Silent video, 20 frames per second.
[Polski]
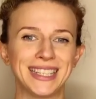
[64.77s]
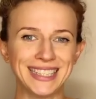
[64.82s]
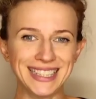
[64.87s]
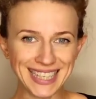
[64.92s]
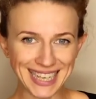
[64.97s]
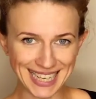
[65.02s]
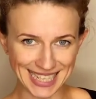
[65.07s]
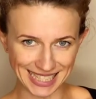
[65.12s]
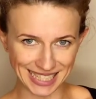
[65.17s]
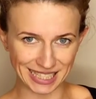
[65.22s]

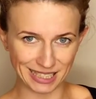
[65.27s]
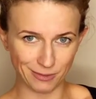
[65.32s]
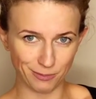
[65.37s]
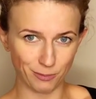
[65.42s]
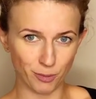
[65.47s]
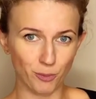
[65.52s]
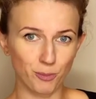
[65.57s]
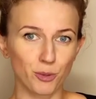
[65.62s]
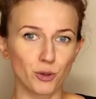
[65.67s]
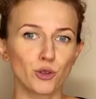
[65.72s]
jest.
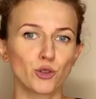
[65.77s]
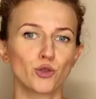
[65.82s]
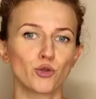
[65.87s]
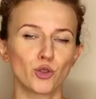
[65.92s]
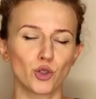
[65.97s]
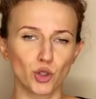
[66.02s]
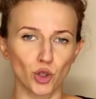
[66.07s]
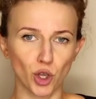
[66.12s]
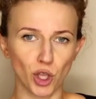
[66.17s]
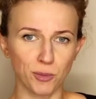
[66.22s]
Po
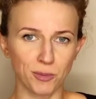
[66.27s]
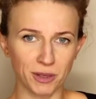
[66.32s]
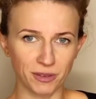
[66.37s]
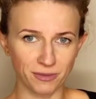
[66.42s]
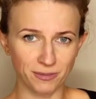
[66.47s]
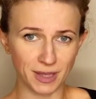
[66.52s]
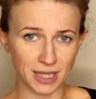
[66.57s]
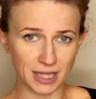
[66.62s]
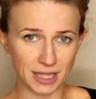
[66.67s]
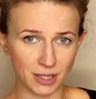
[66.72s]
prostu stoimy
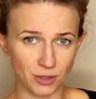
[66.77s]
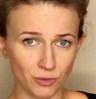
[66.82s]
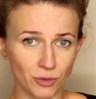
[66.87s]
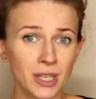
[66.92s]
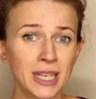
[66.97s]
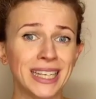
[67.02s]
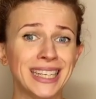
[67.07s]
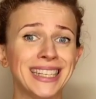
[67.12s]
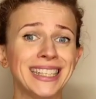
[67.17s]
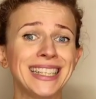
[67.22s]
w miejscu
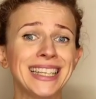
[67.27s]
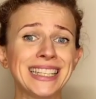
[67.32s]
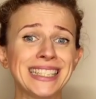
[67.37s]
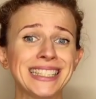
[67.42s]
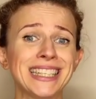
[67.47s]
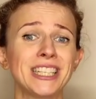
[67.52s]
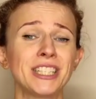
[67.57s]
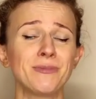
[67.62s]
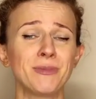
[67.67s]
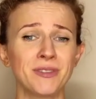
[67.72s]
i nie
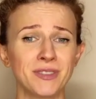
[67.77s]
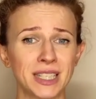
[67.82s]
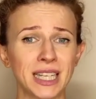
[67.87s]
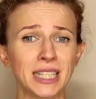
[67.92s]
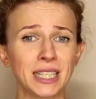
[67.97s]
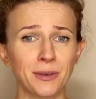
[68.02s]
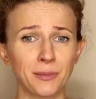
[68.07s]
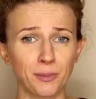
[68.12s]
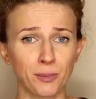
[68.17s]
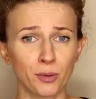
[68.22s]
jesteśmy w
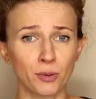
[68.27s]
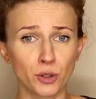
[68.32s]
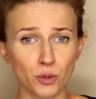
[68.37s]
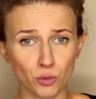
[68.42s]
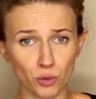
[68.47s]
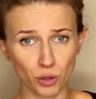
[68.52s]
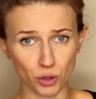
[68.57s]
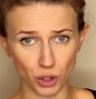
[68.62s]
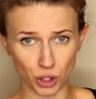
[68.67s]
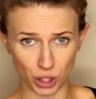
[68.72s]
stanie
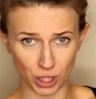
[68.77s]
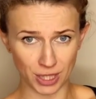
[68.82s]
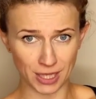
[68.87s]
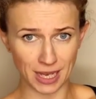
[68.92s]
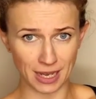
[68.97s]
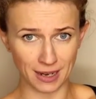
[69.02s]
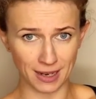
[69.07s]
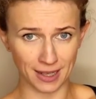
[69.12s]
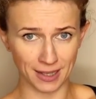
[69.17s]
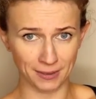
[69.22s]
posunąć się
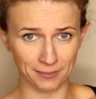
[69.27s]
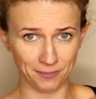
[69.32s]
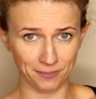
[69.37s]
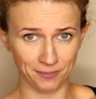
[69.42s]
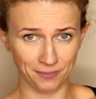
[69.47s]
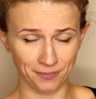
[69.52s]
dalej.